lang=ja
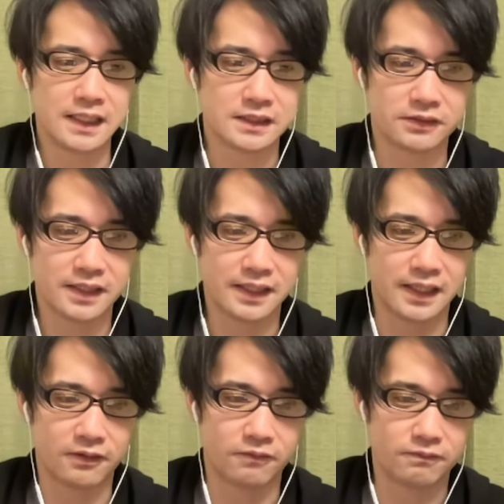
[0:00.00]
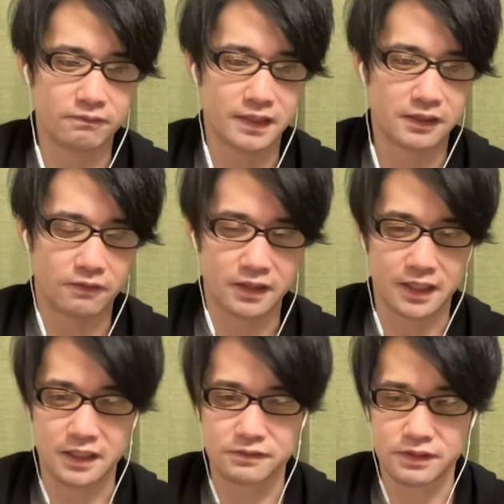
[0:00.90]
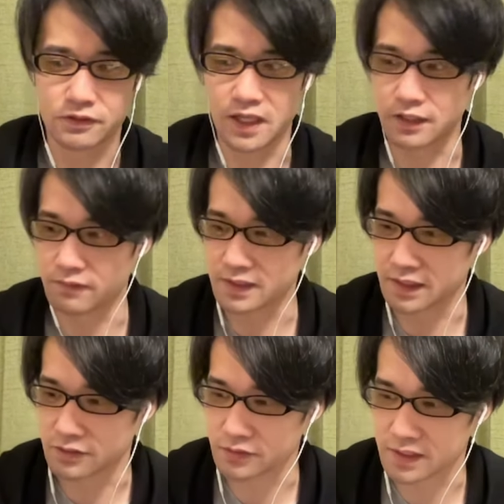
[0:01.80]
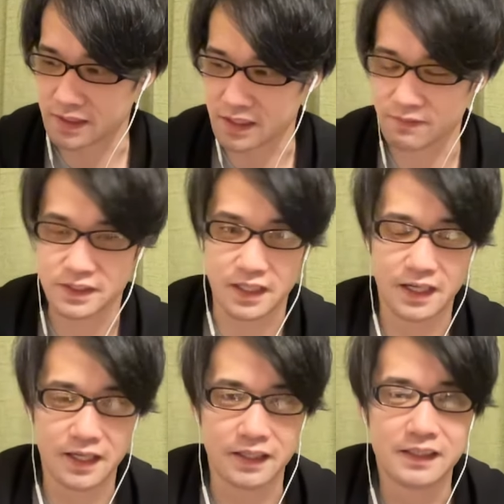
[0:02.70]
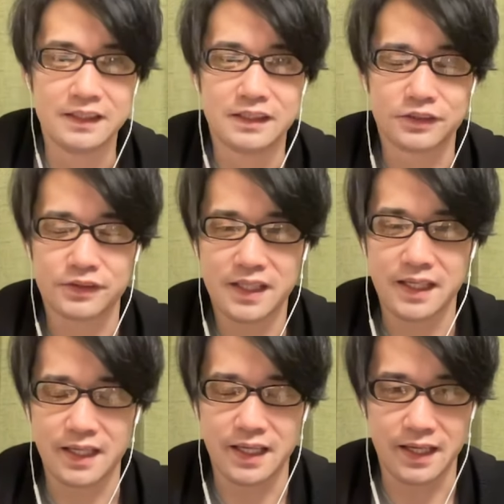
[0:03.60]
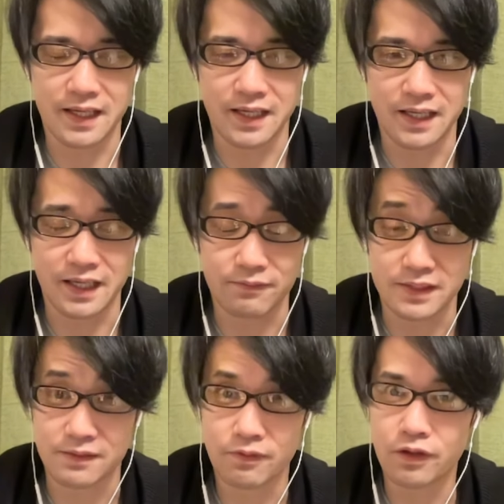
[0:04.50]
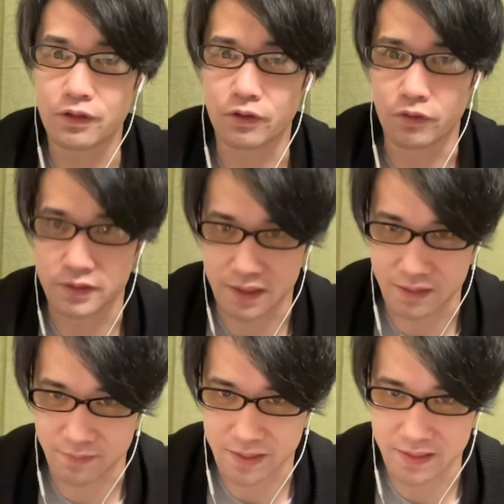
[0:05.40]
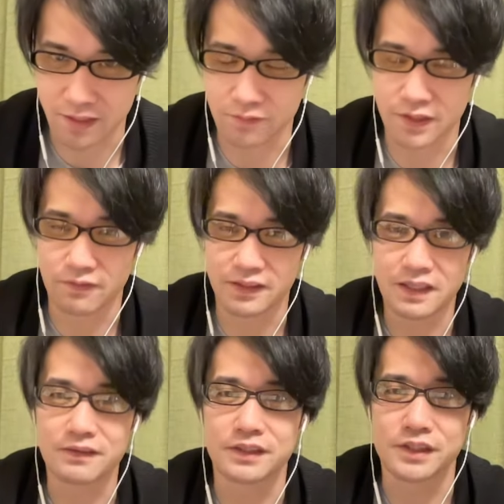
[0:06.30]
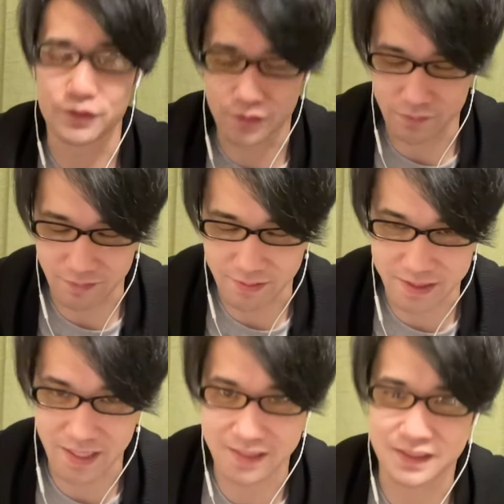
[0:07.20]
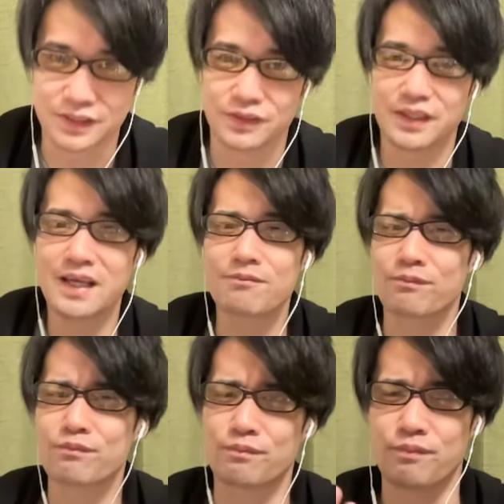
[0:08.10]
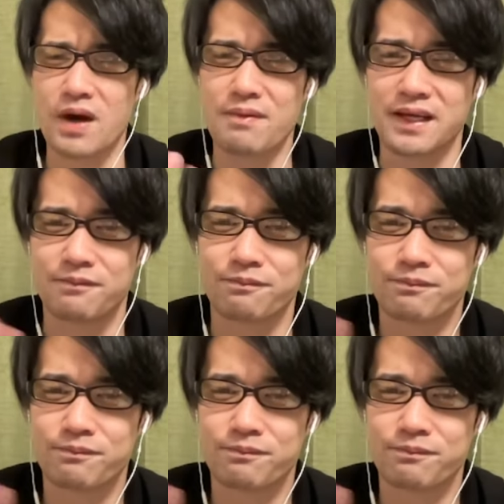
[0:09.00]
それではね、ほんまにお開きにしましょうか。あ、ごめんなさい、ね。通知が来ちゃいました。はい。それでは、えー、皆さんもお疲れ様でした。今回の終わりは私、ゆうでございました。それでは、バイバイ。